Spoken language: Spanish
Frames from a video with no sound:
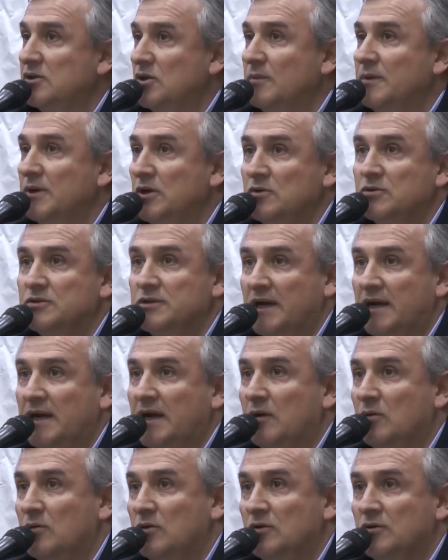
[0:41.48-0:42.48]
de cómo
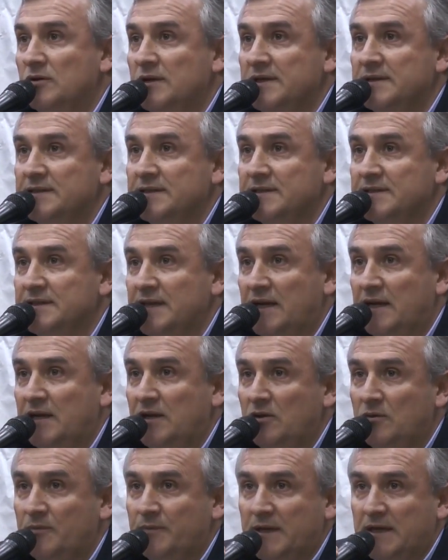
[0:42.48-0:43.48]
impactan, de la
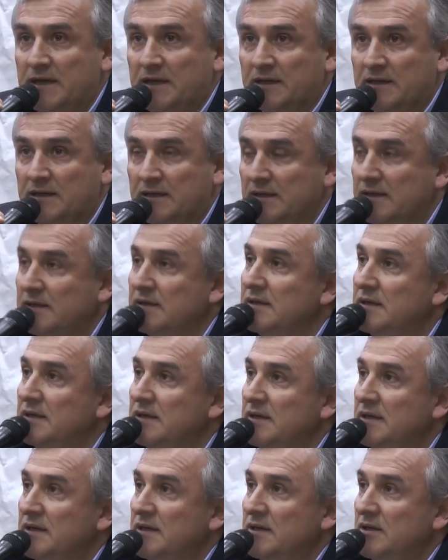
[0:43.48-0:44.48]
necesidad de
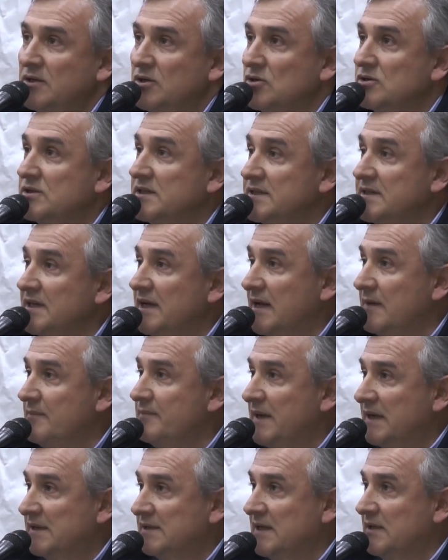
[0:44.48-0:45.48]
que los
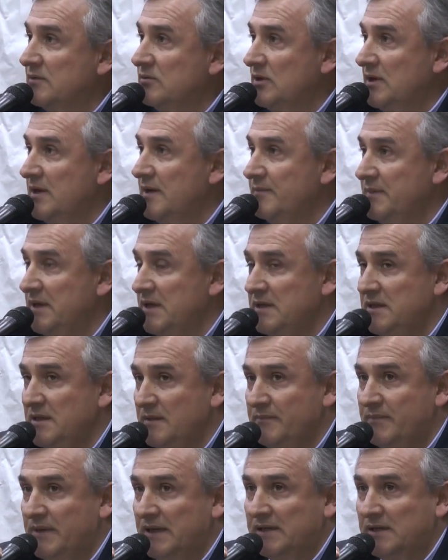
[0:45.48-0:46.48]
gobiernos
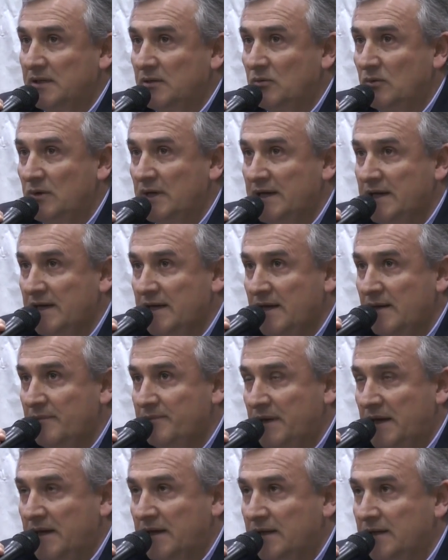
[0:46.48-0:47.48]
eh, jerarquicen el
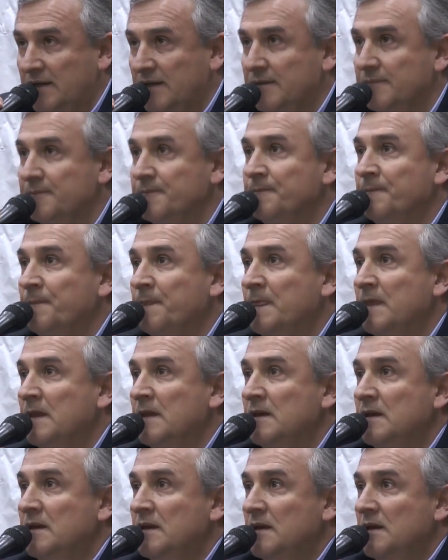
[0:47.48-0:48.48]
debate sobre esta
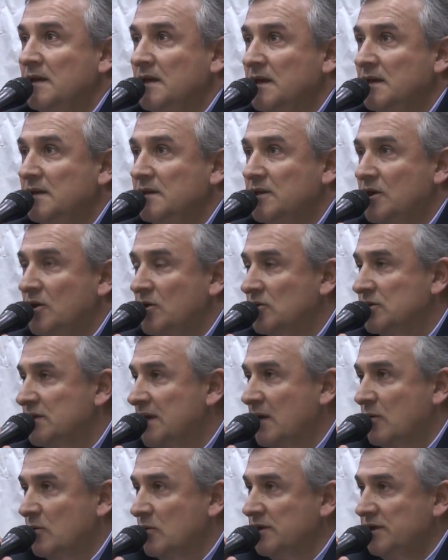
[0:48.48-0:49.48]
temática,
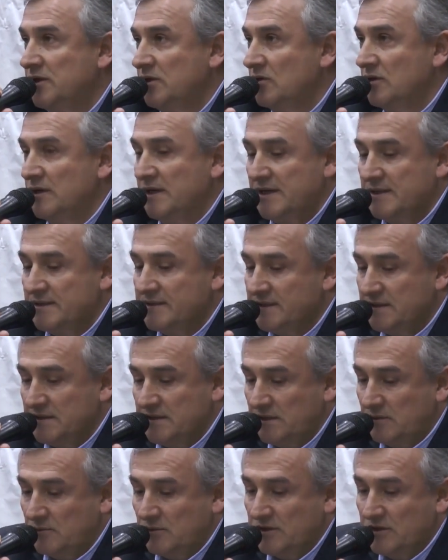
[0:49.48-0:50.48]
apliquen
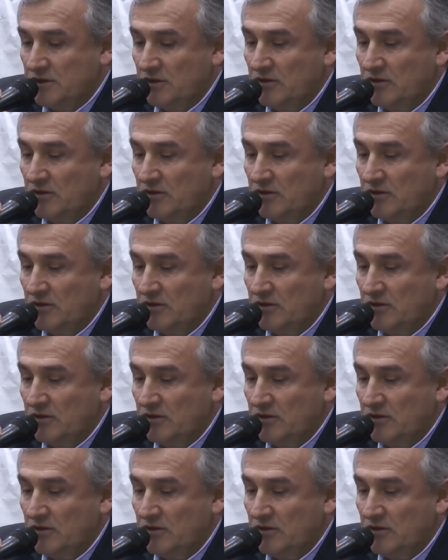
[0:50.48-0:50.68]
recursos